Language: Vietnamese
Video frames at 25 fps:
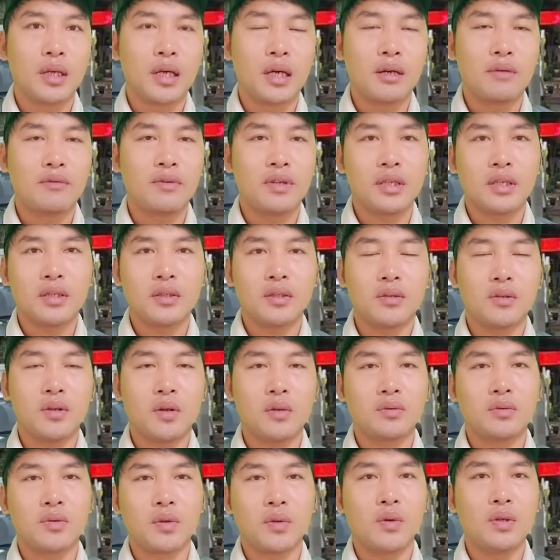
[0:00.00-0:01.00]
à, với cái
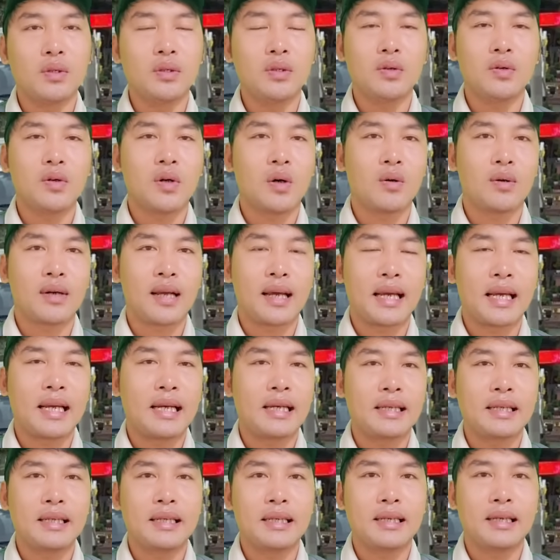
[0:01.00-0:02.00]
độ tuổi của cô
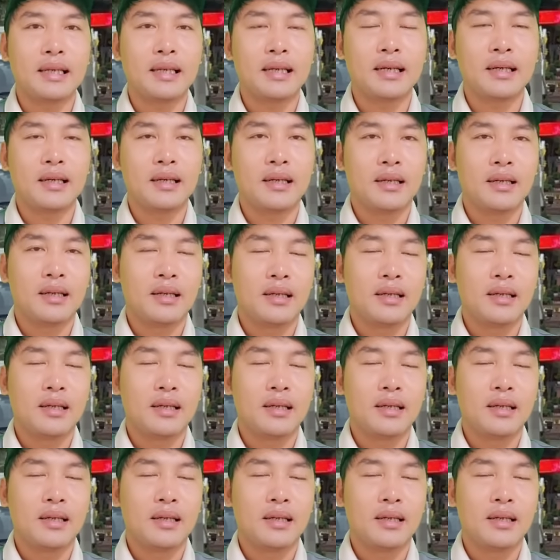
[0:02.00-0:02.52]
này thì à,